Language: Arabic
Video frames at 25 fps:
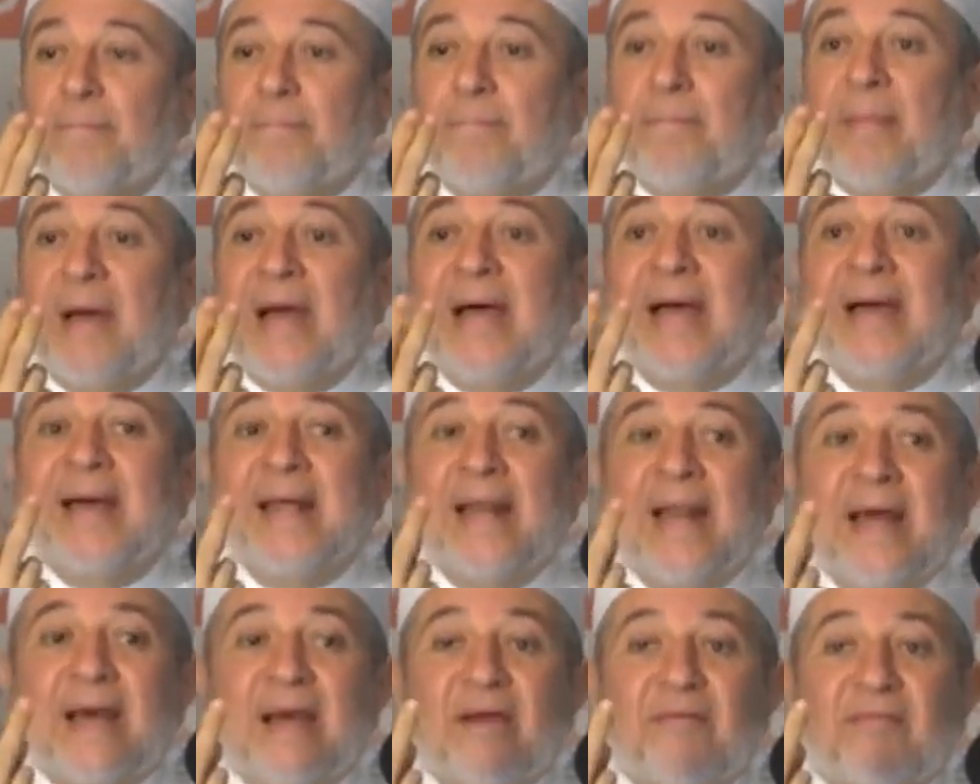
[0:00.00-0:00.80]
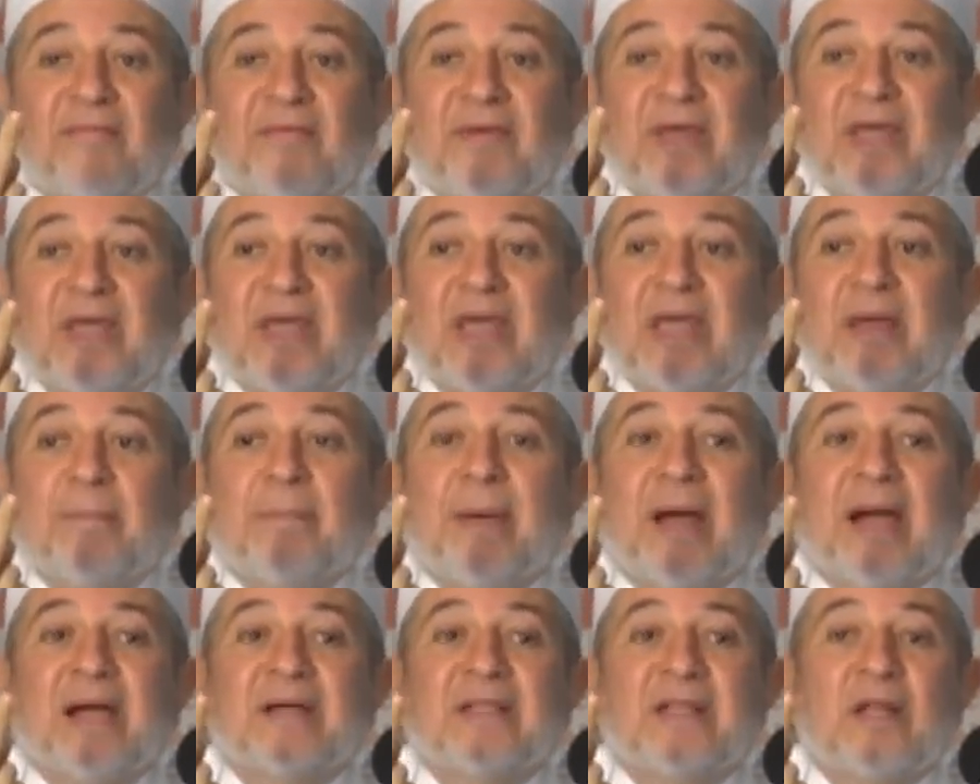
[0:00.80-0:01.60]
بالغ في
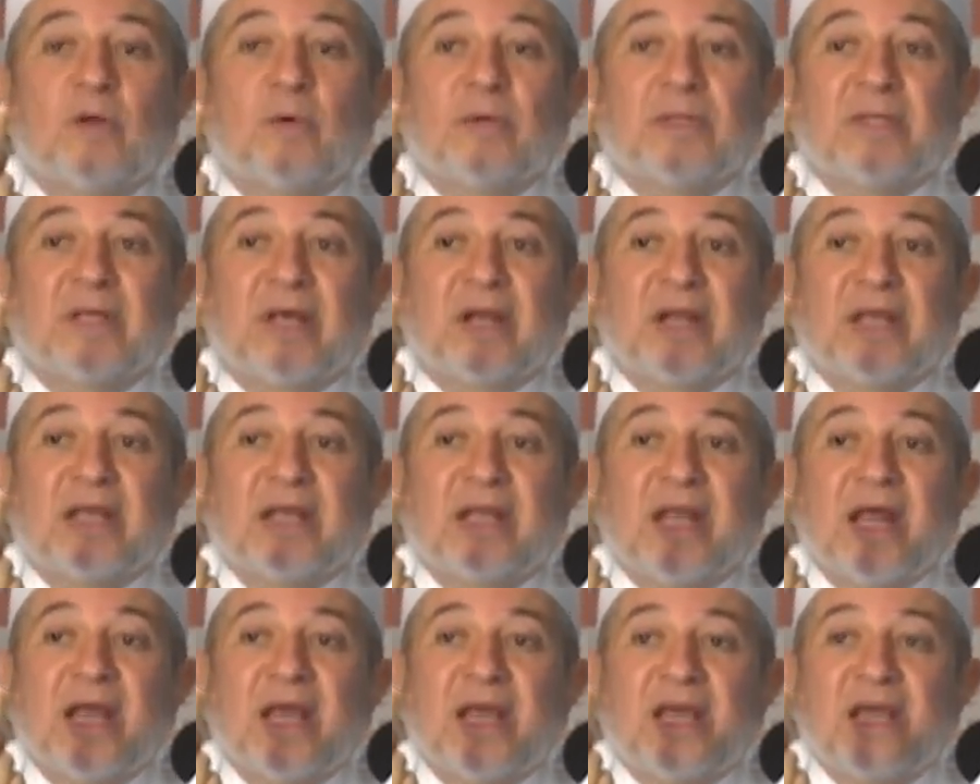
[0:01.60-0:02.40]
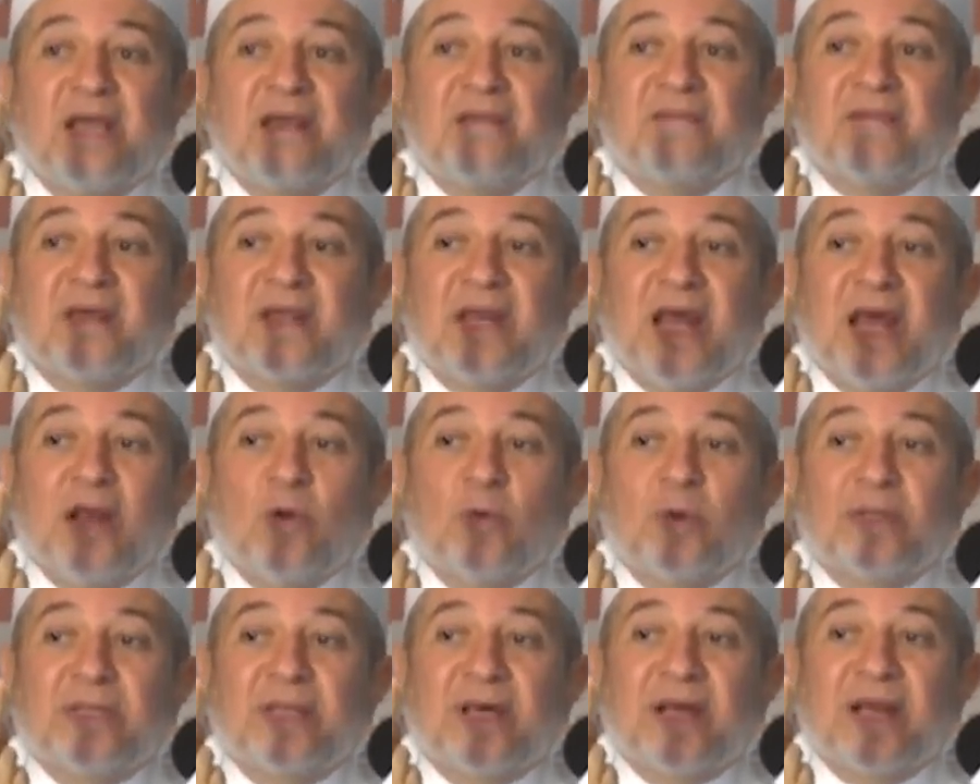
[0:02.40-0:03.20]
إبعاد الوترين إذا
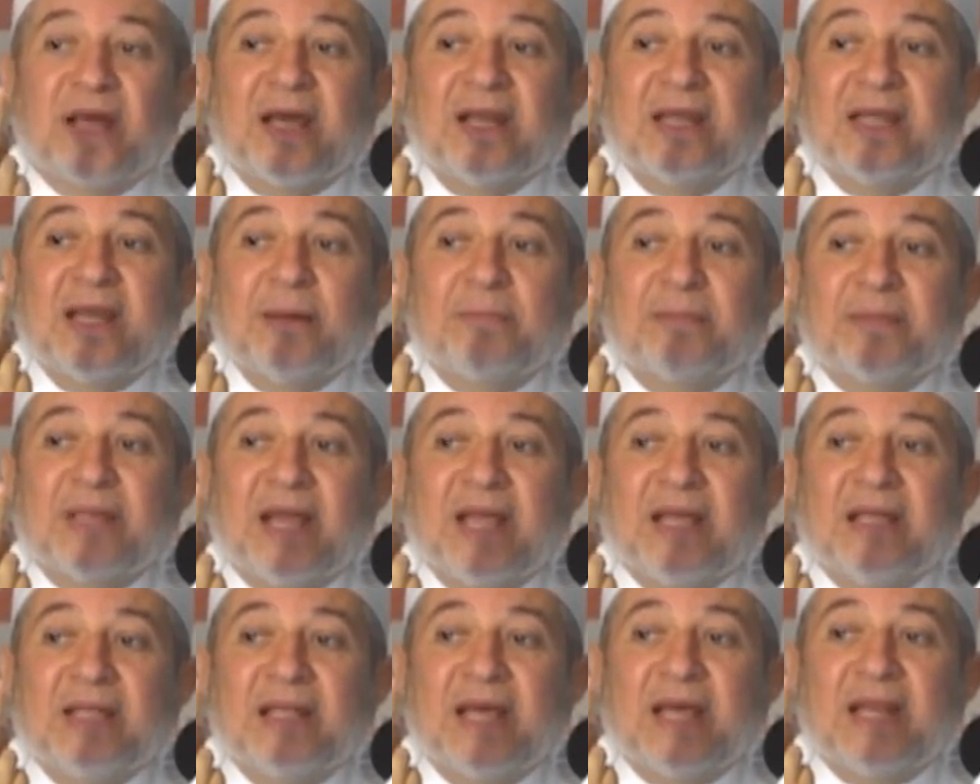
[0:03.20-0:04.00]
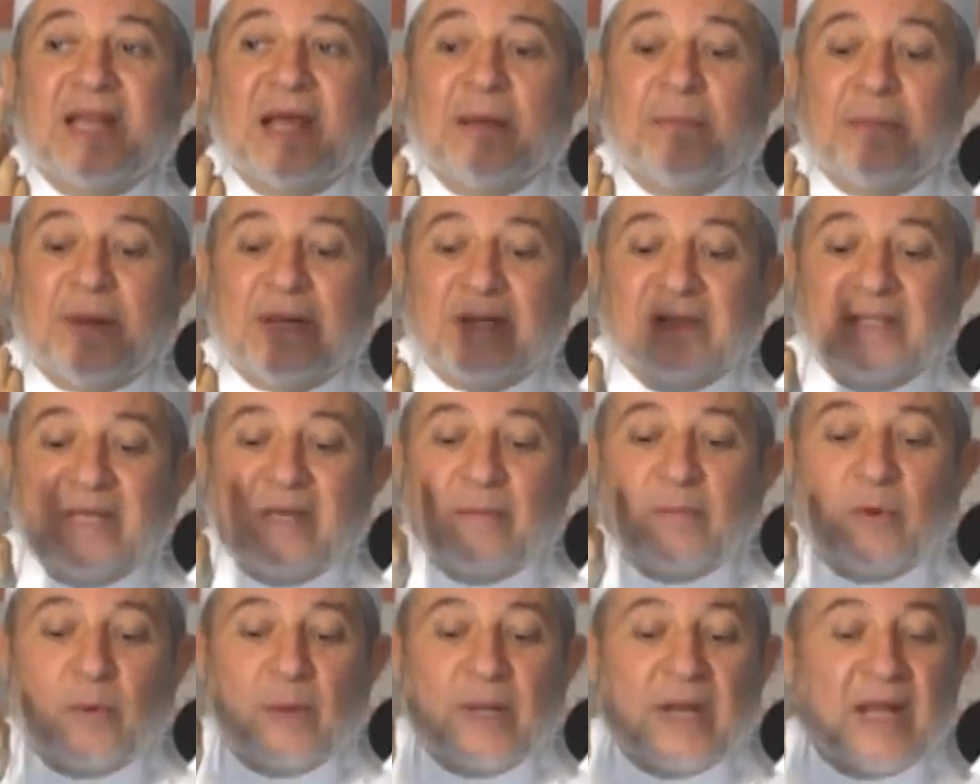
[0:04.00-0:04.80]
الوتران يبتعدان عن
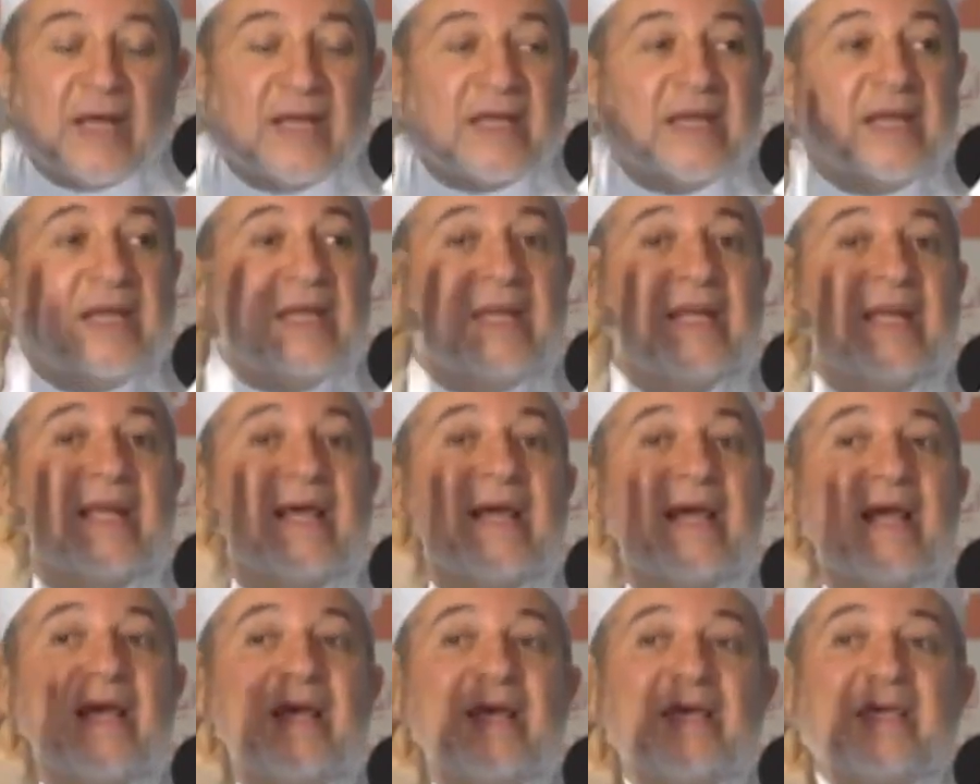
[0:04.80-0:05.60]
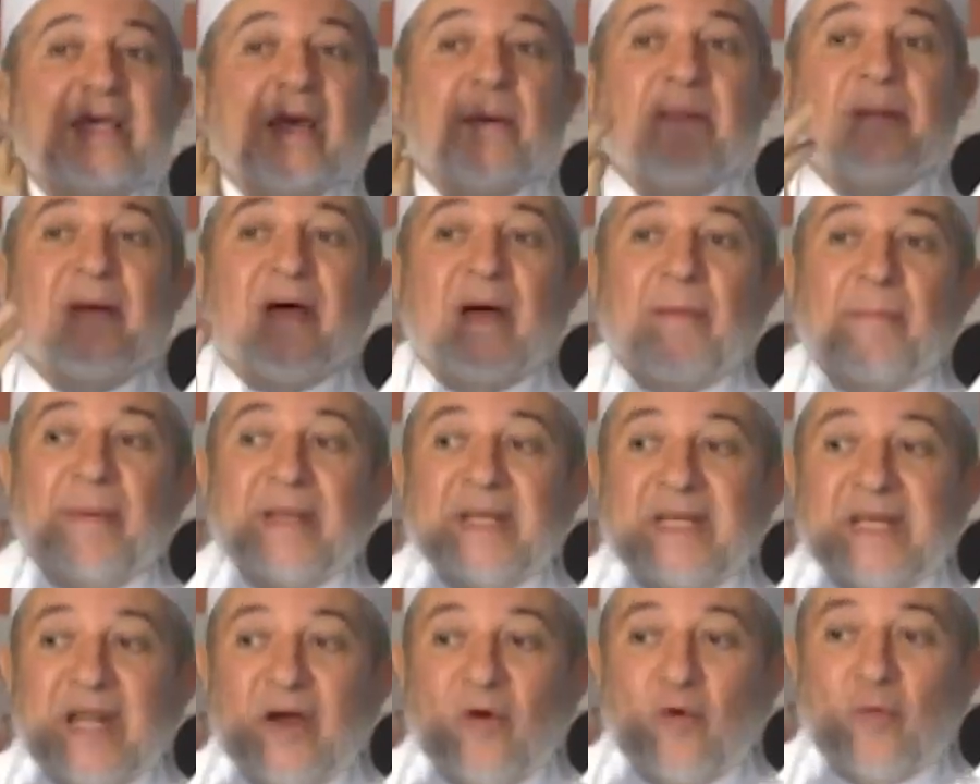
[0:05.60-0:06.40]
بعضهما ولكن يبقى
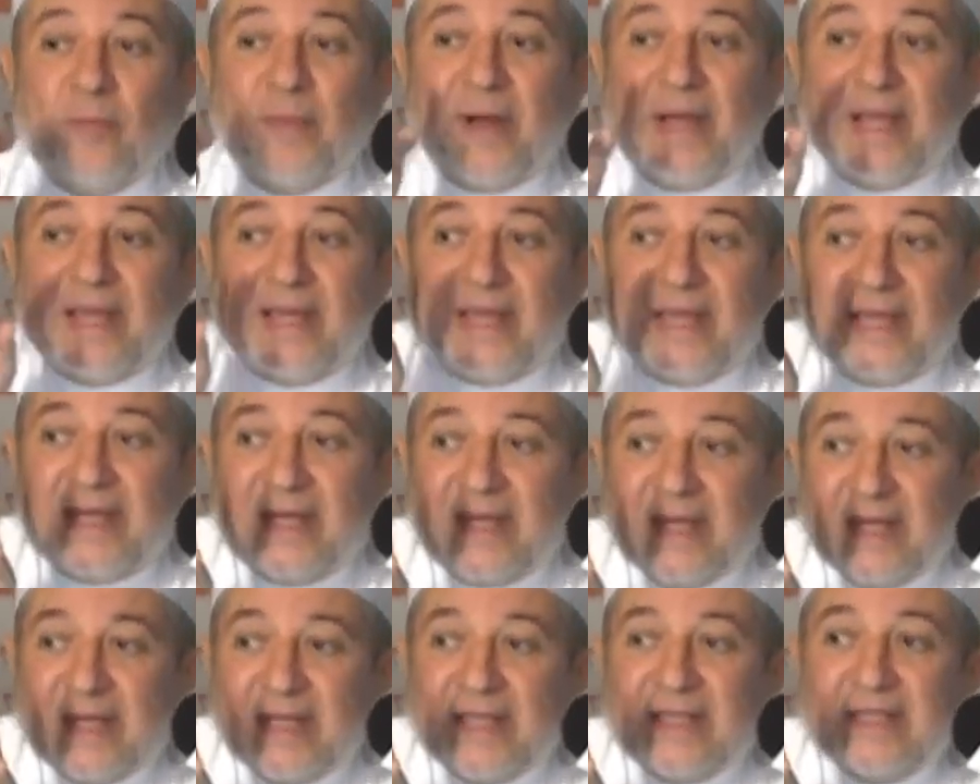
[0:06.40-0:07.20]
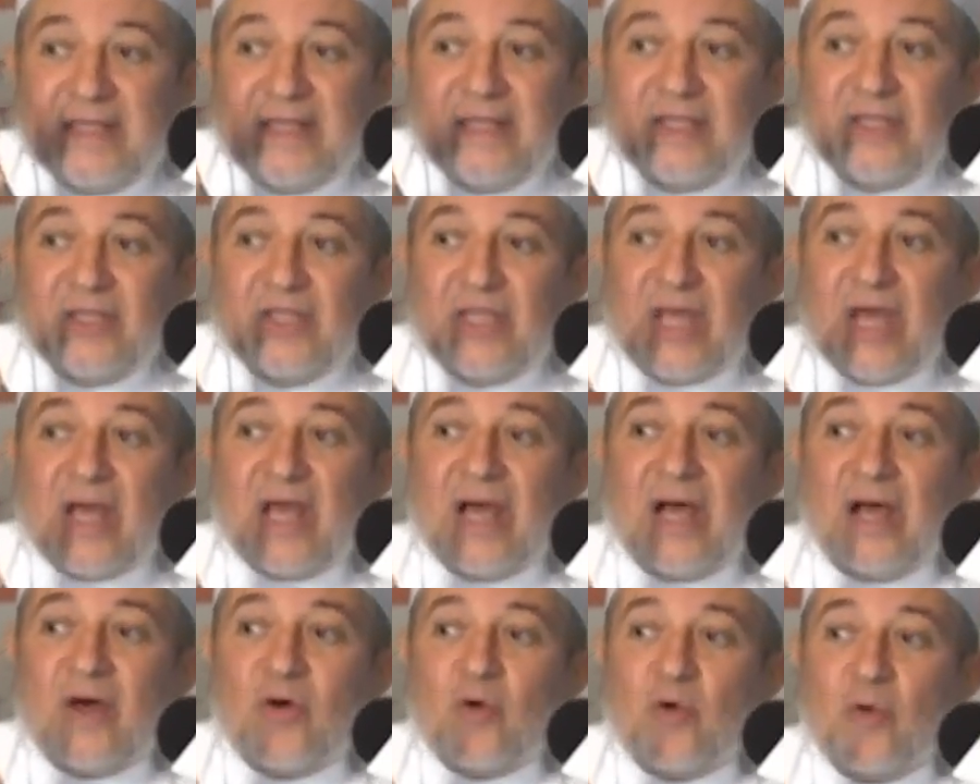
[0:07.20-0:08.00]
بينهما إيه؟
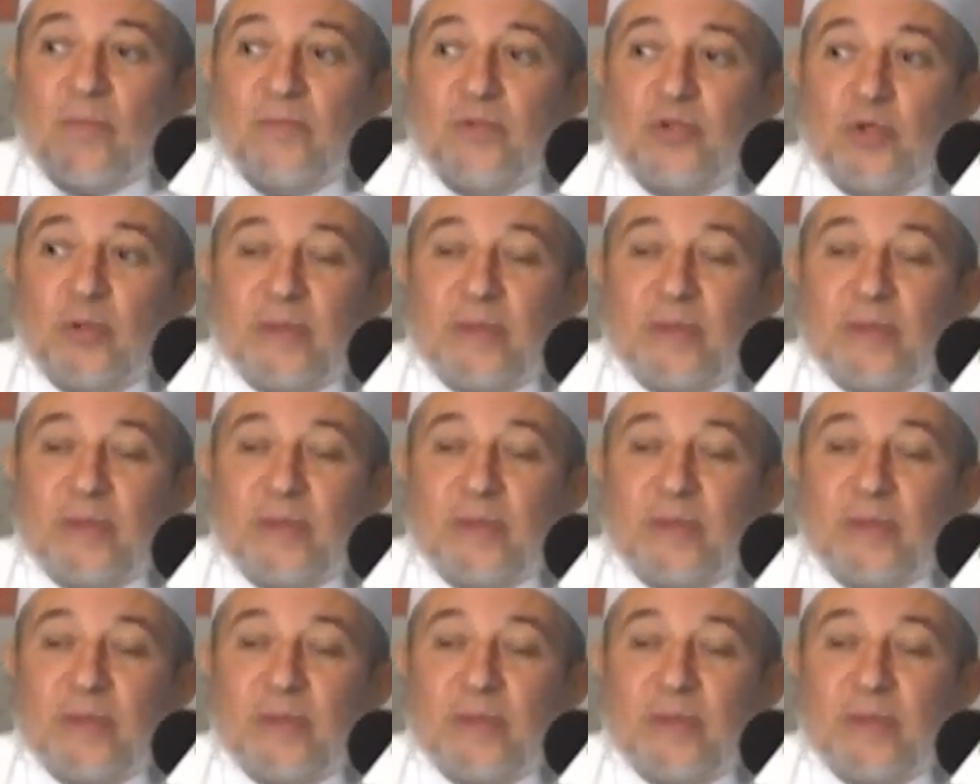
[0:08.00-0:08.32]
تقارب